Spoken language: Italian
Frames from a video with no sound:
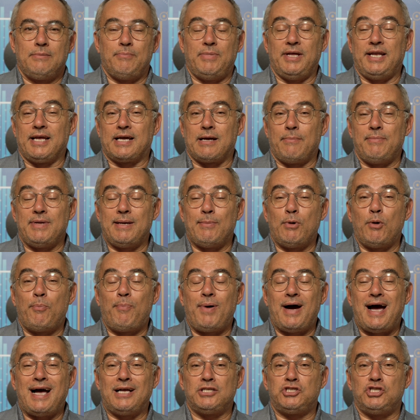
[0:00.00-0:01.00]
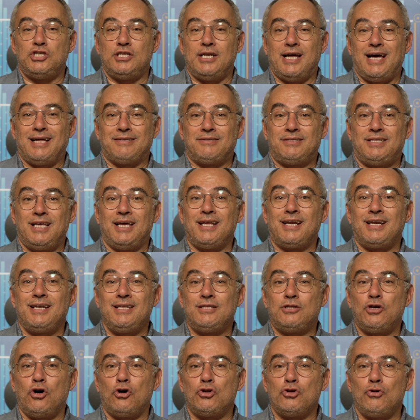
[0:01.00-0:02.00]
Bene, cambiamo pagina,
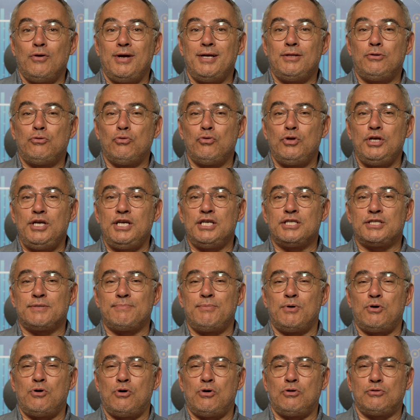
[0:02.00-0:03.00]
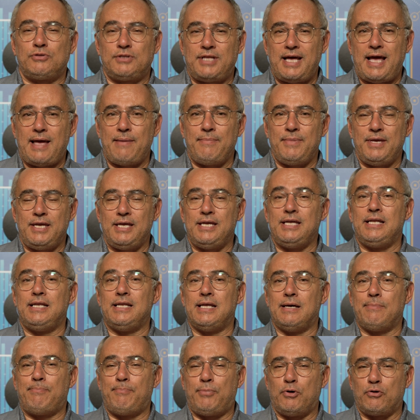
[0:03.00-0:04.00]
territorio e turismo, temi
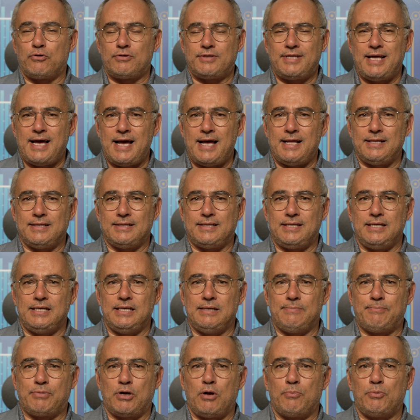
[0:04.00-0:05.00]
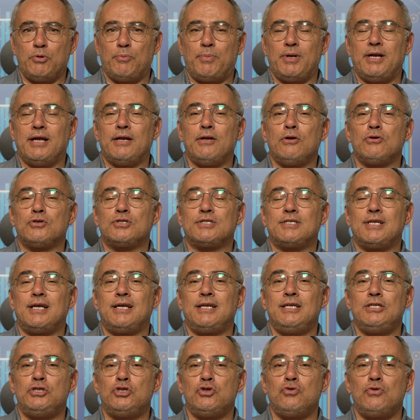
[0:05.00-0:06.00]
importanti proprio per la
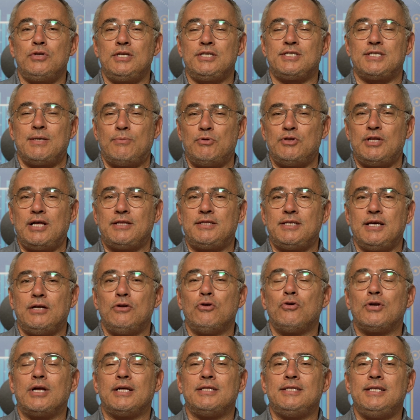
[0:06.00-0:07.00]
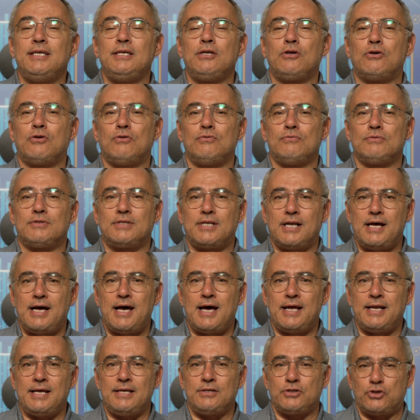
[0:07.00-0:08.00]
nostra regione, siamo andati allora ad
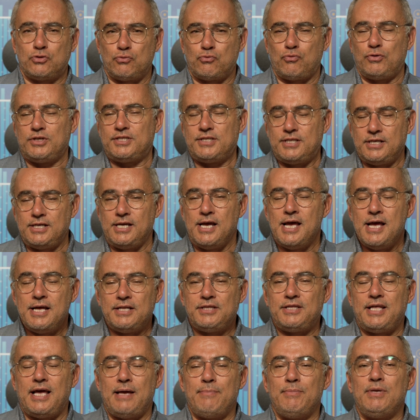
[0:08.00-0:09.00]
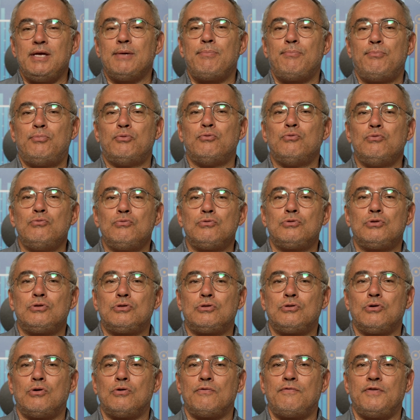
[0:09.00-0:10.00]
incontrare su questi temi
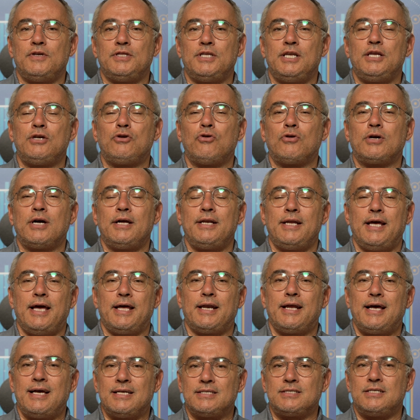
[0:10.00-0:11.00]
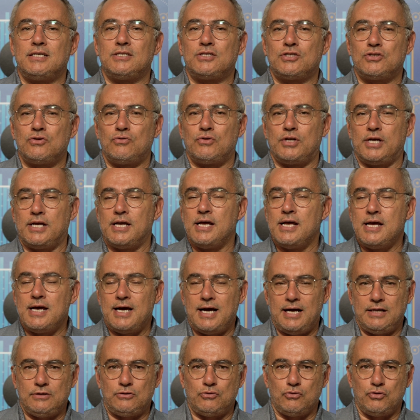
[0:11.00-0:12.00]
appunto Veneto, Federico Caner, assessore
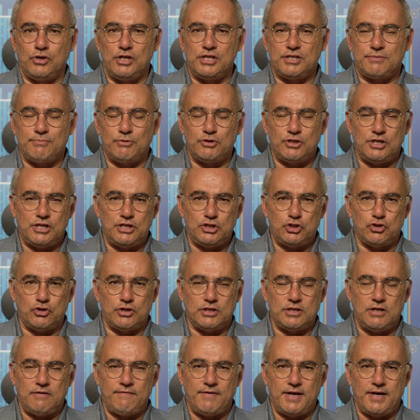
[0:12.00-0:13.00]
al turismo di Regione del